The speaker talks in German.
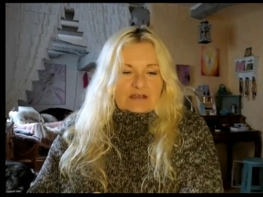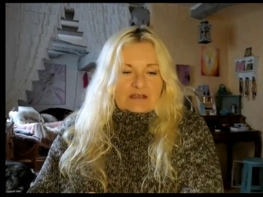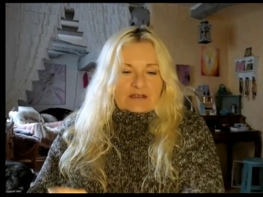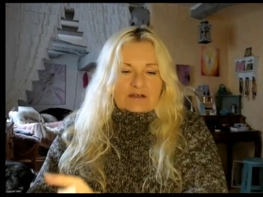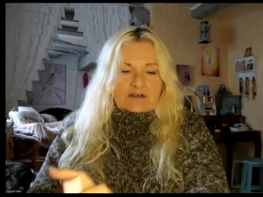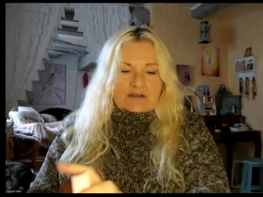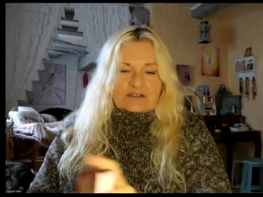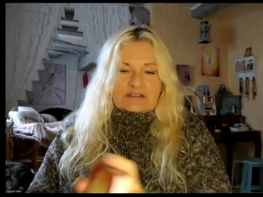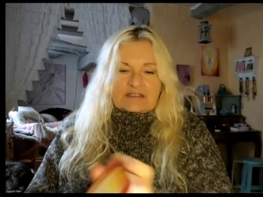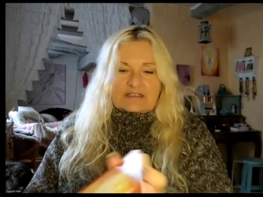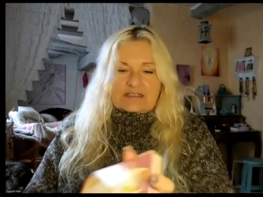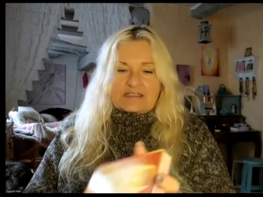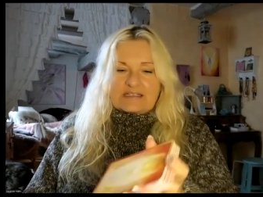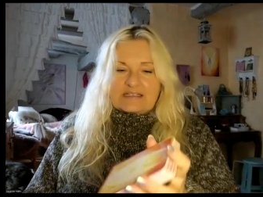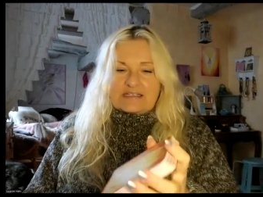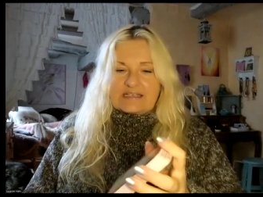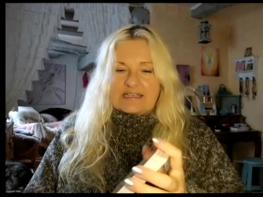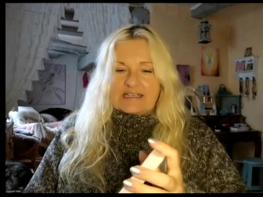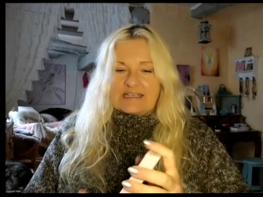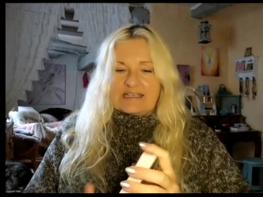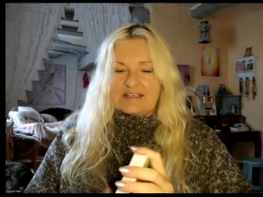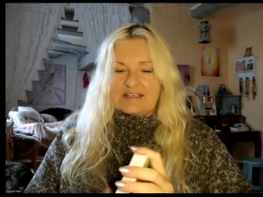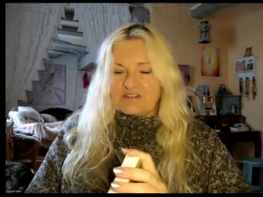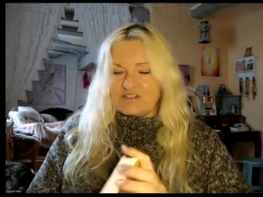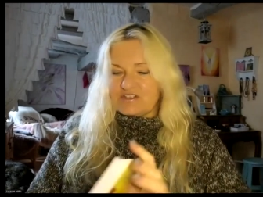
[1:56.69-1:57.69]
Und
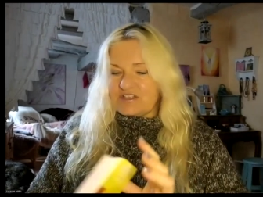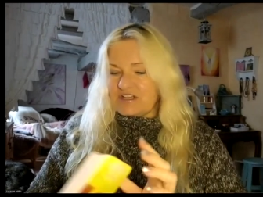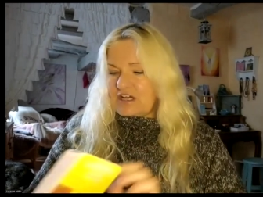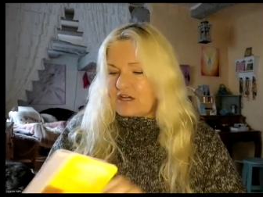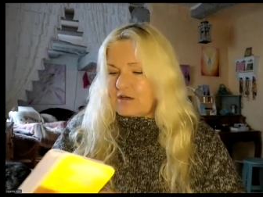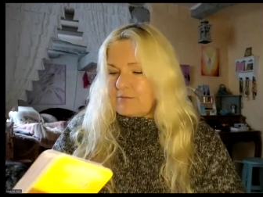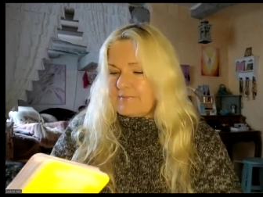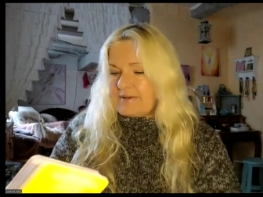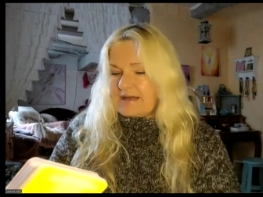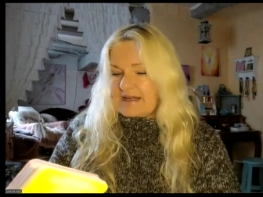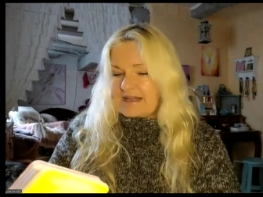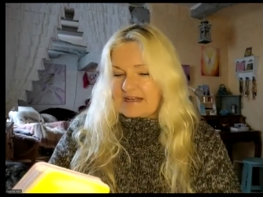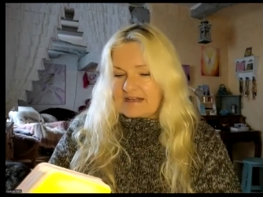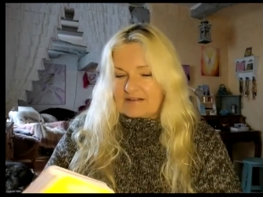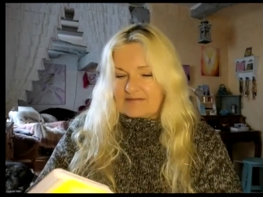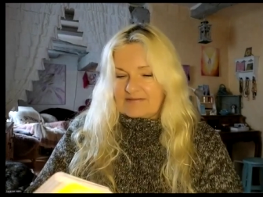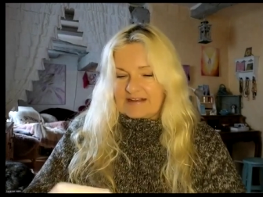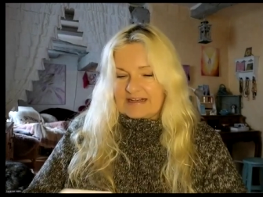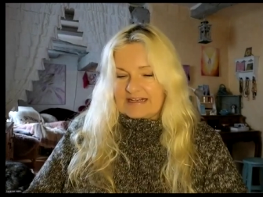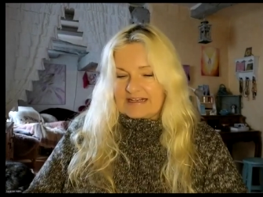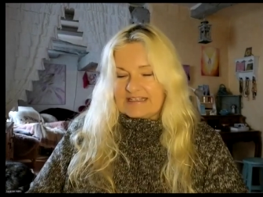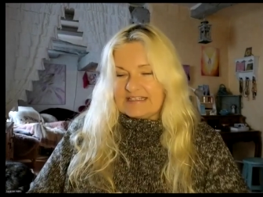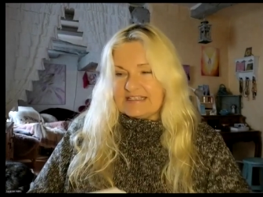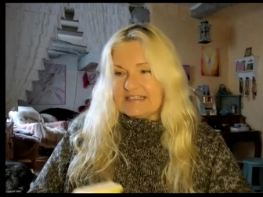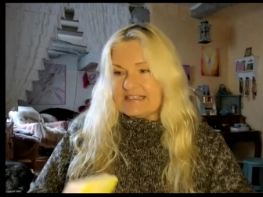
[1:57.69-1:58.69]
ich schaue mal,
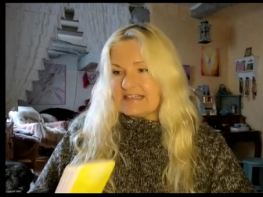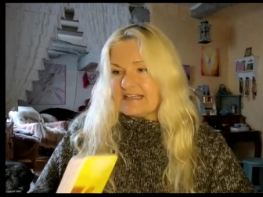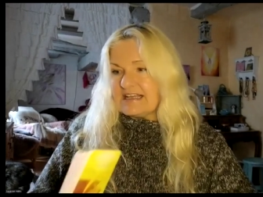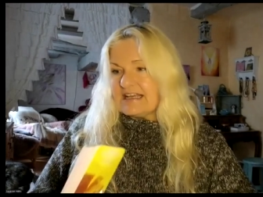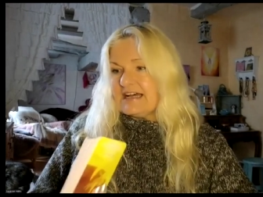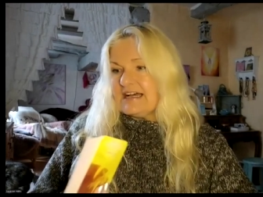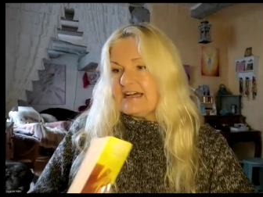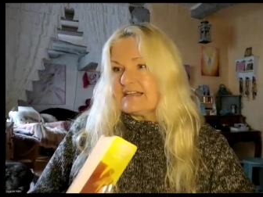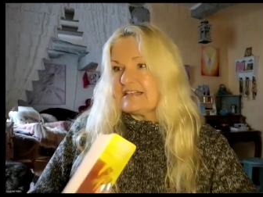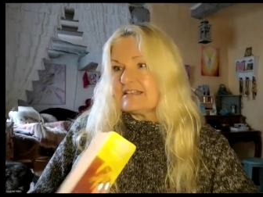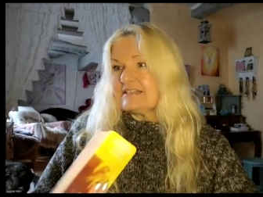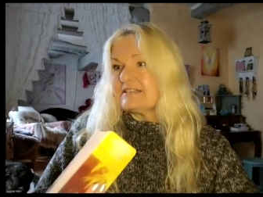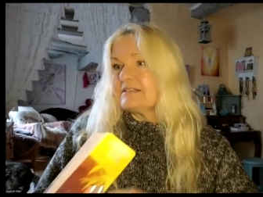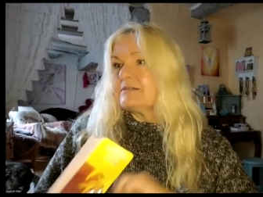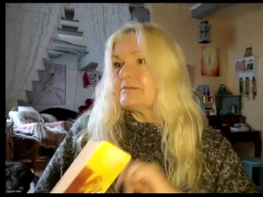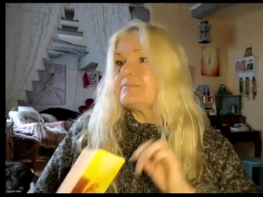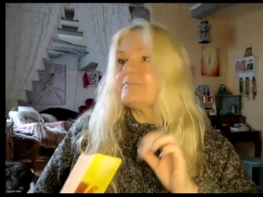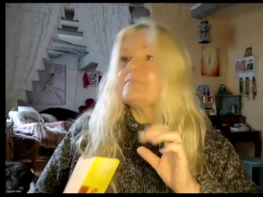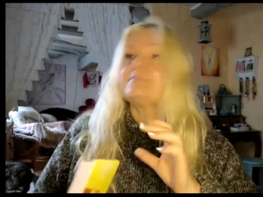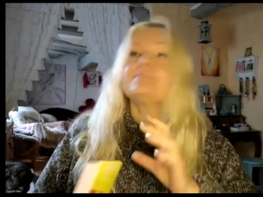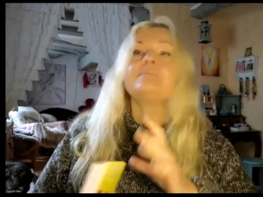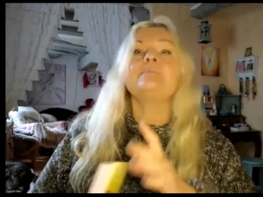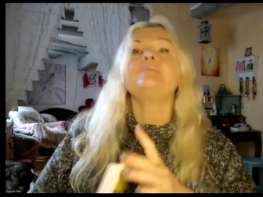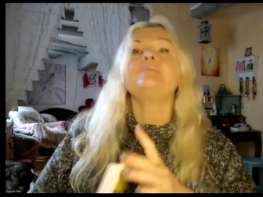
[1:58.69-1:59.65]
welche Karten